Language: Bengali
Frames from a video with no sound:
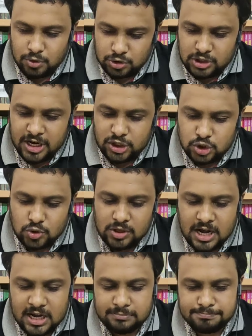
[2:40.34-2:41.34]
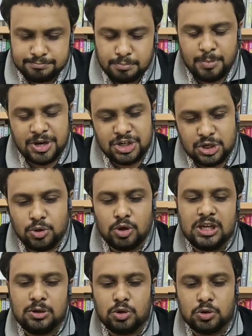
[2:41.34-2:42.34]
অধ্যায়ের সংখ্যা বেশি
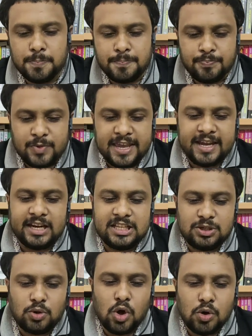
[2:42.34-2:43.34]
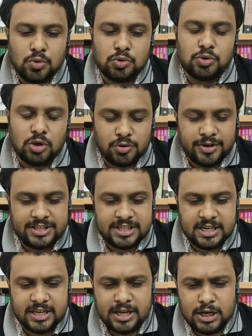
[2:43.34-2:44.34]
হলেও এখানে যে অঙ্কগুলো
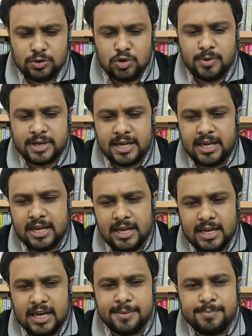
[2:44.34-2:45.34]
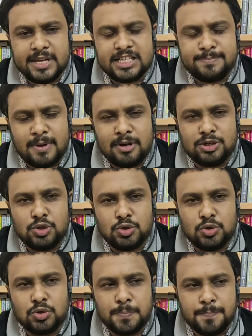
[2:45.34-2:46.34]
রয়েছে তোমাকে এ প্লাস পাওয়ার
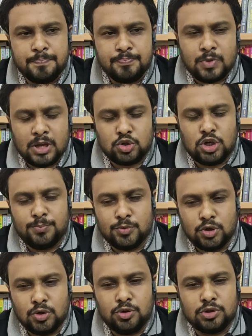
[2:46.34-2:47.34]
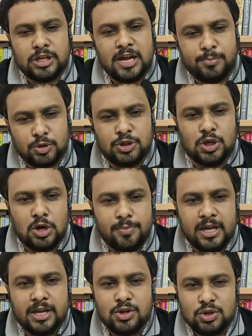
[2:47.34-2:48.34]
জন্য সবগুলো অধ্যায় পড়তে
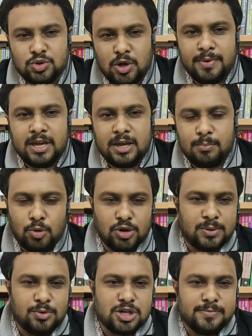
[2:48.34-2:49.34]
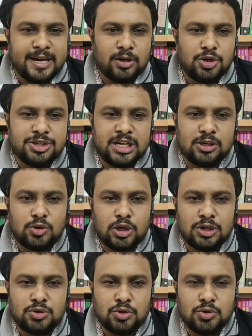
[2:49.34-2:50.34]
হবে তবে মোটামুটি ভালো রেজাল্ট
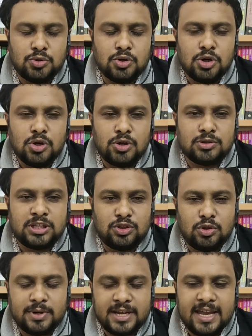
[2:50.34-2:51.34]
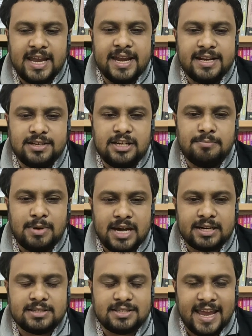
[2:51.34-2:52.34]
করার জন্য অর্থাৎ তোমাকে এইটটি
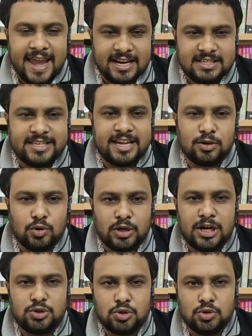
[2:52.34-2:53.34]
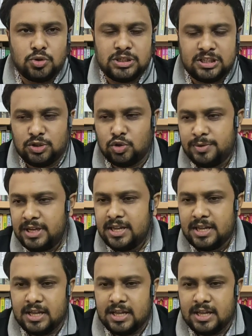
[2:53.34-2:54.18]
মার্কস অ্যান্সার করার জন্য যাতে তুমি